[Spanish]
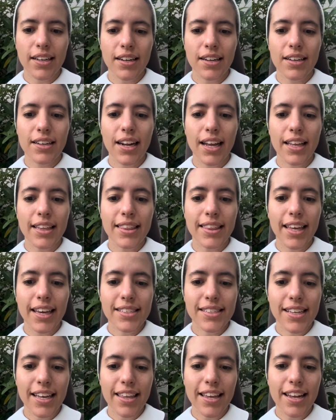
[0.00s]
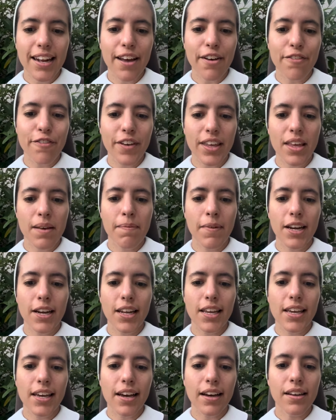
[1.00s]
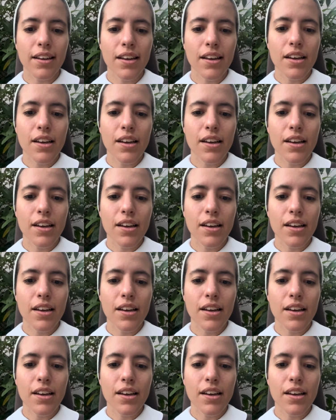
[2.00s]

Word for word: grandeza de la fe de María,